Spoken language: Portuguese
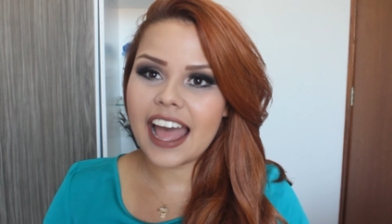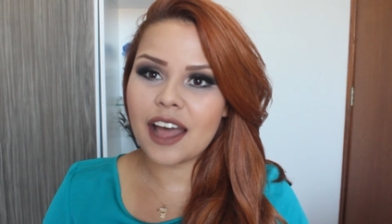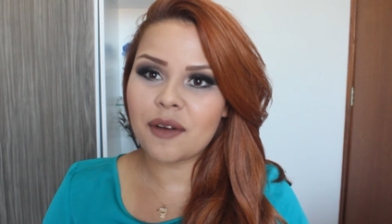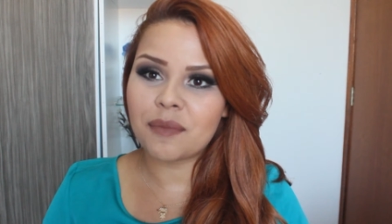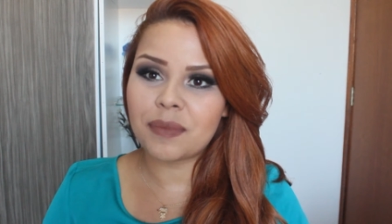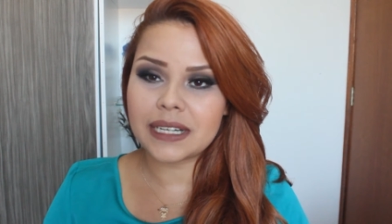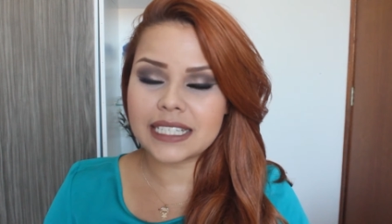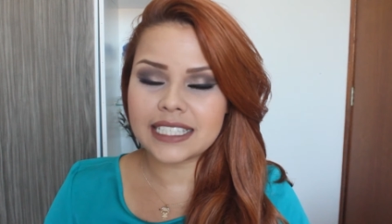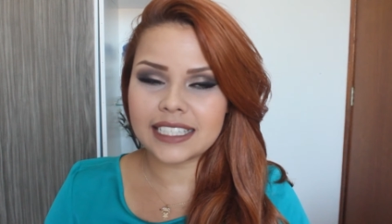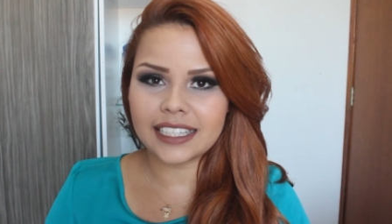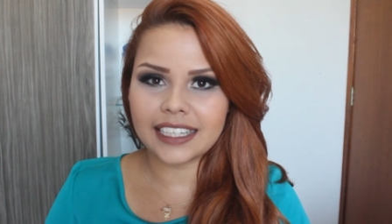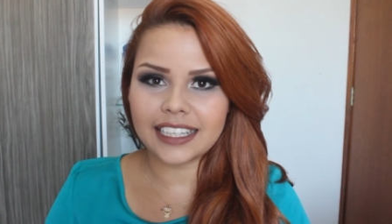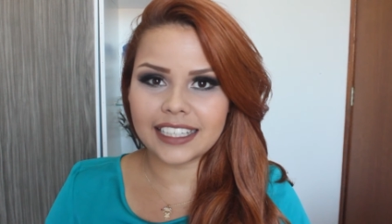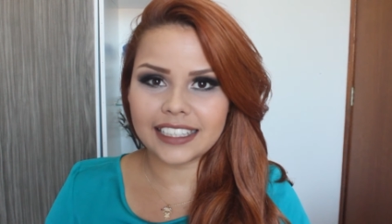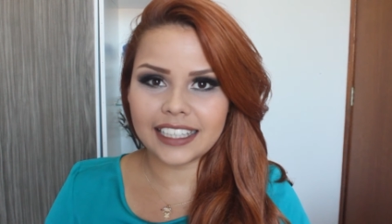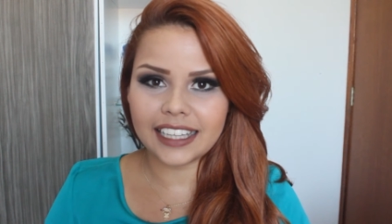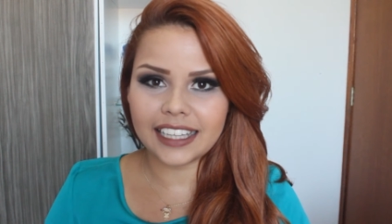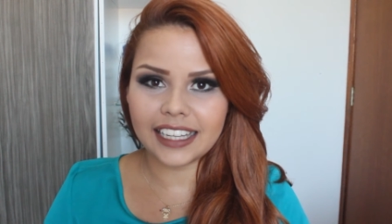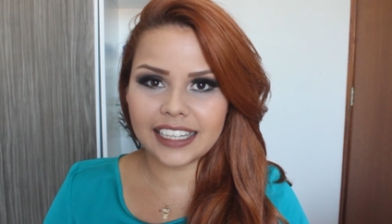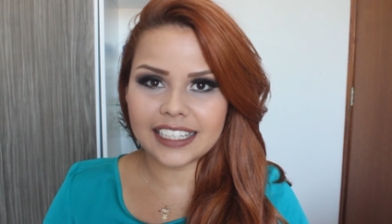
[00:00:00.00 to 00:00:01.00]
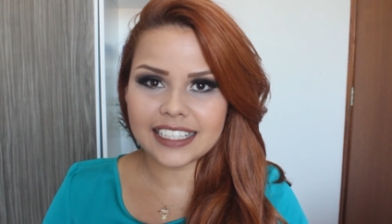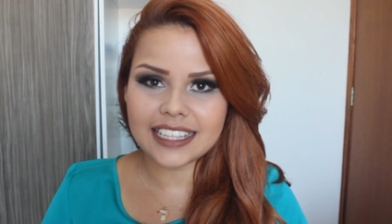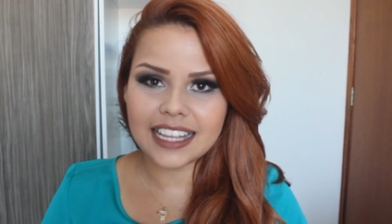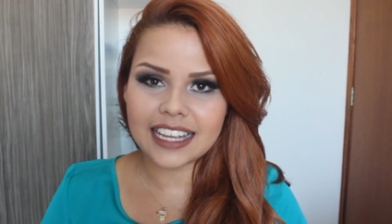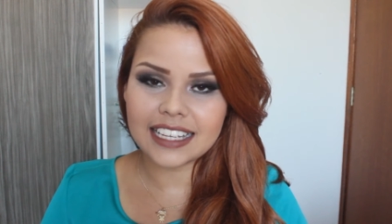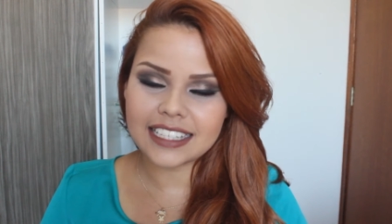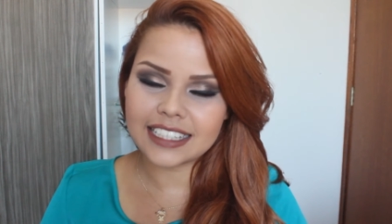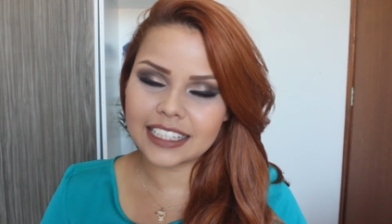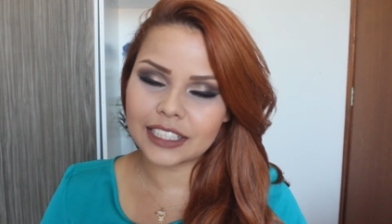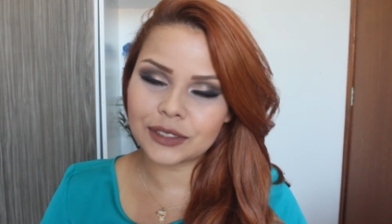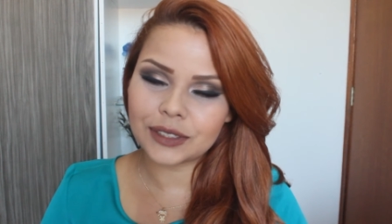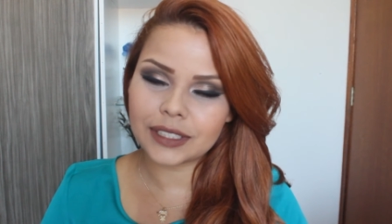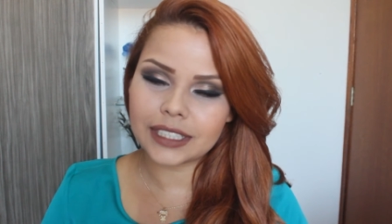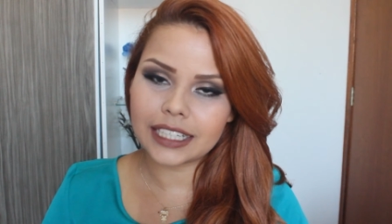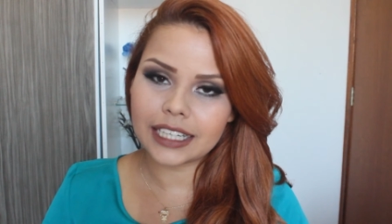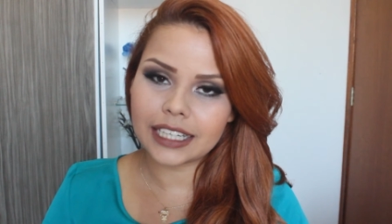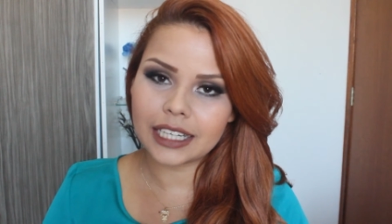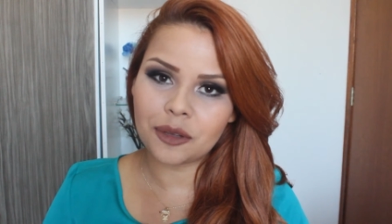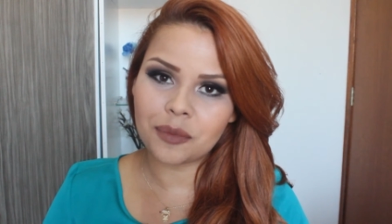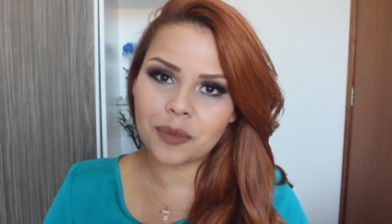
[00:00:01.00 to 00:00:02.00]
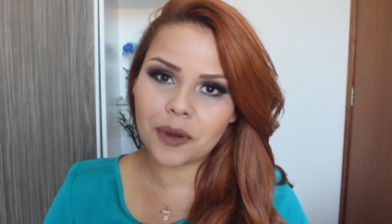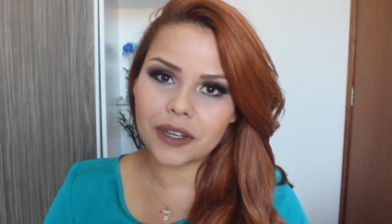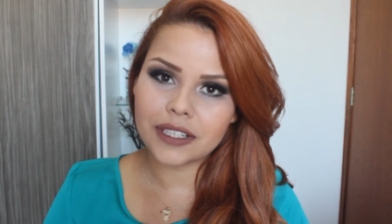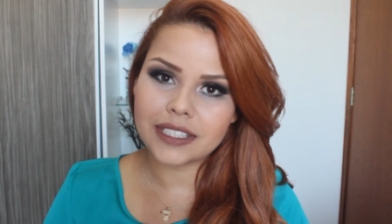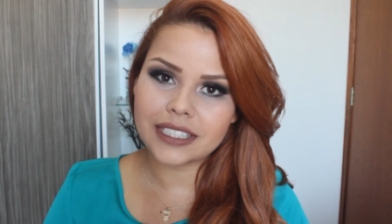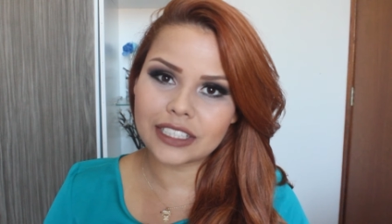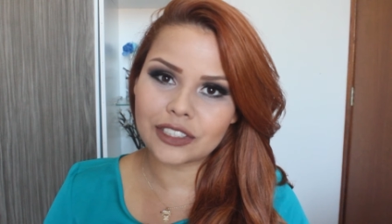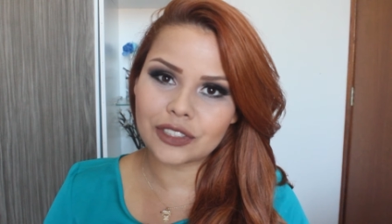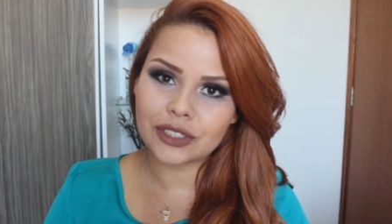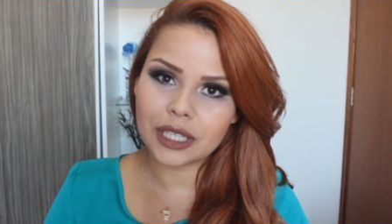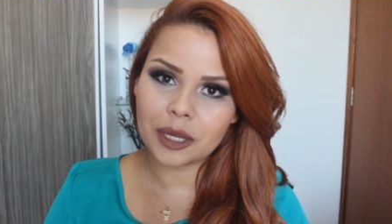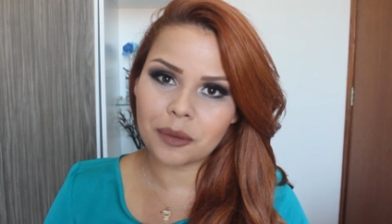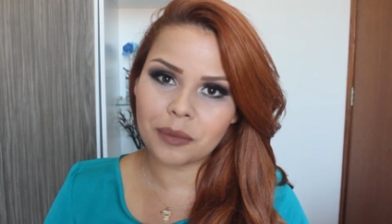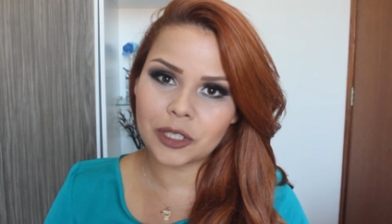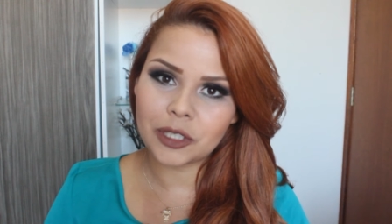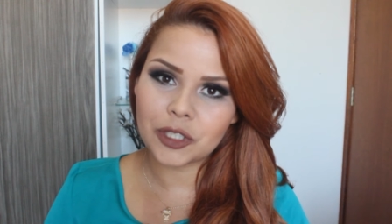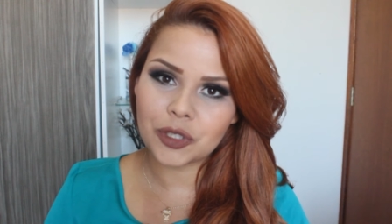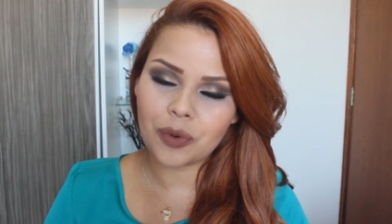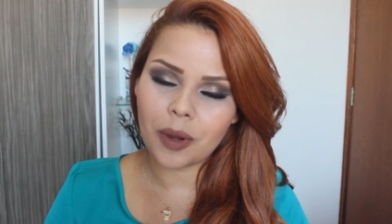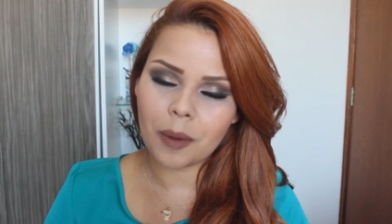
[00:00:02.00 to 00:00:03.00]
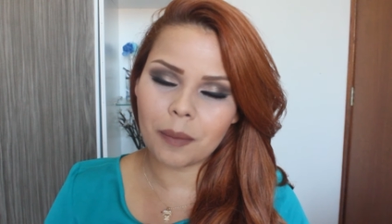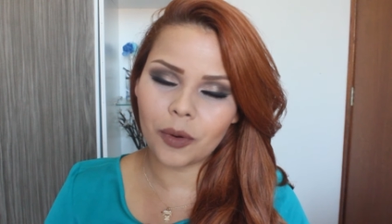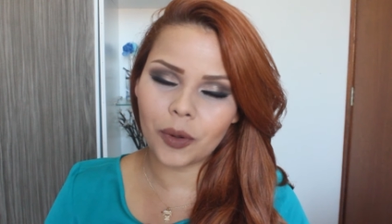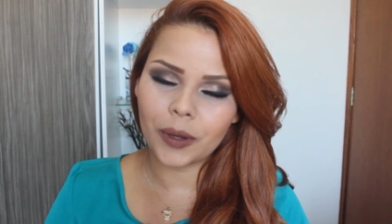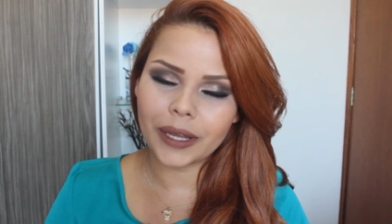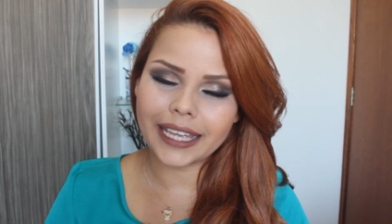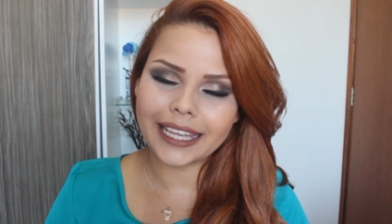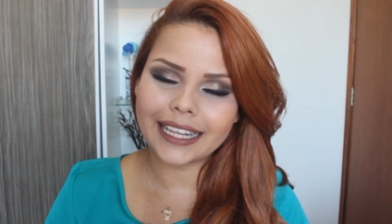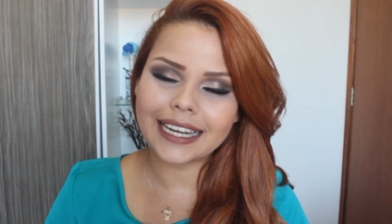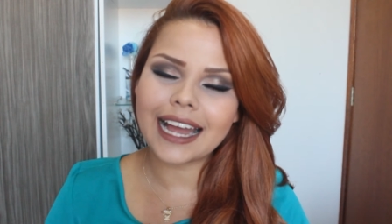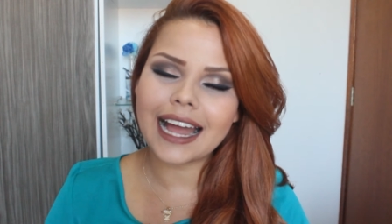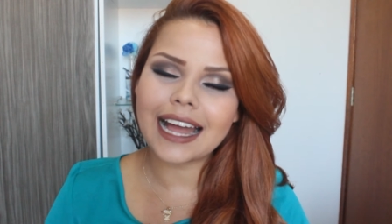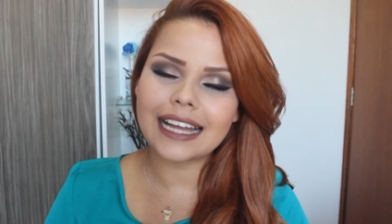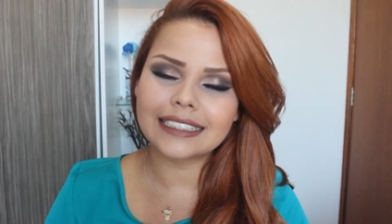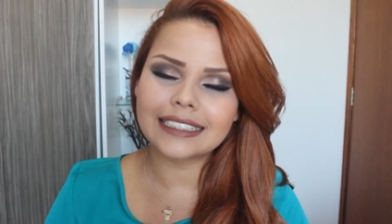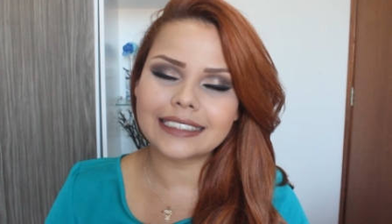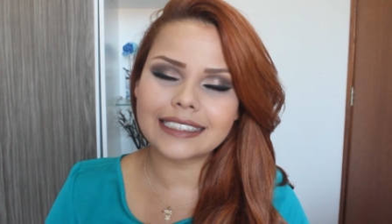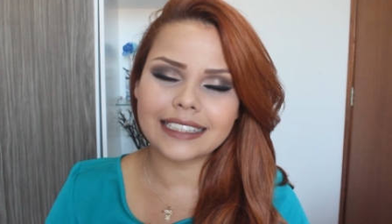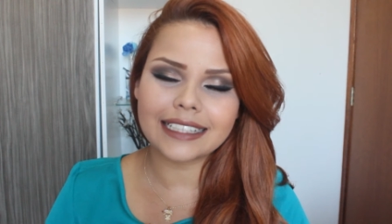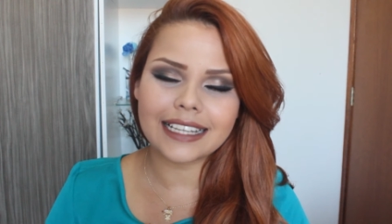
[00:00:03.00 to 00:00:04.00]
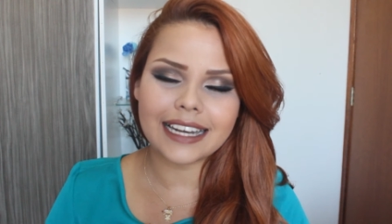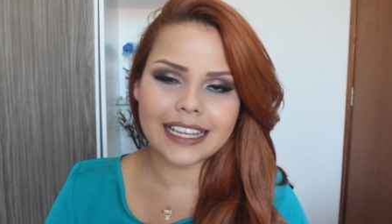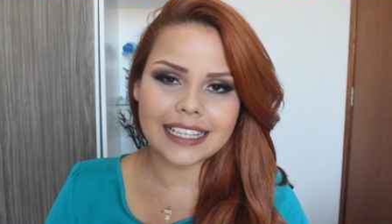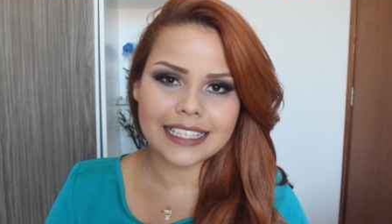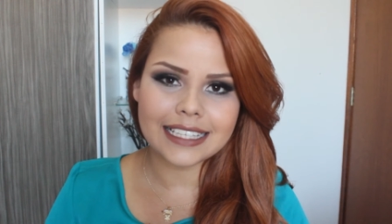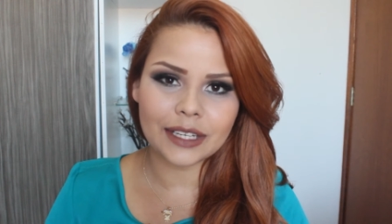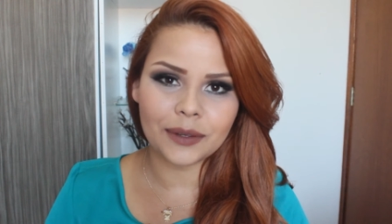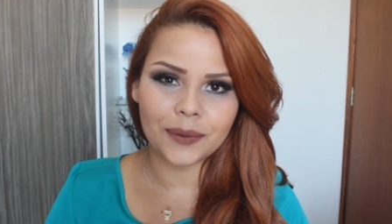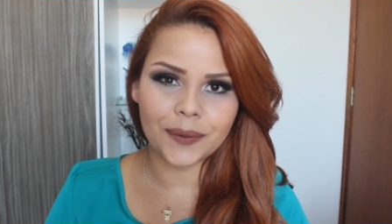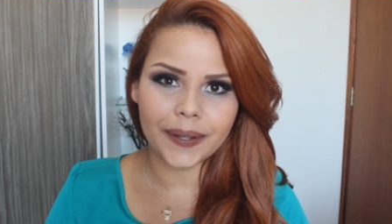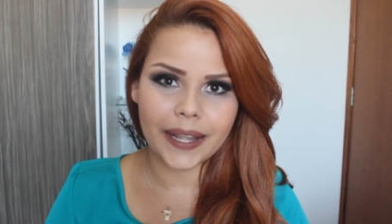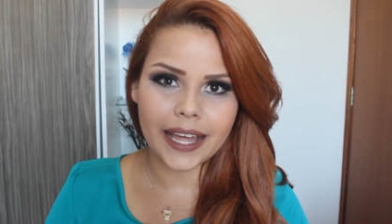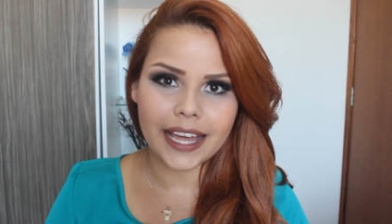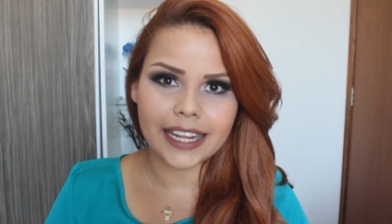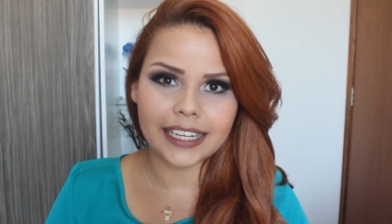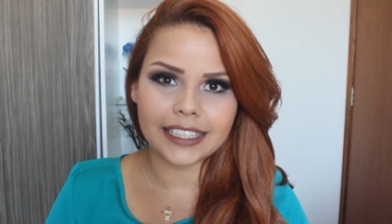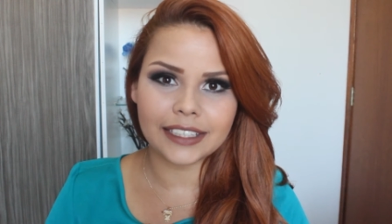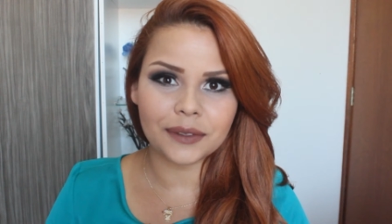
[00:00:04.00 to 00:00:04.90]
a parceria deles da assinatura da Glambox juntamente com a blogueira Andresa Goulart.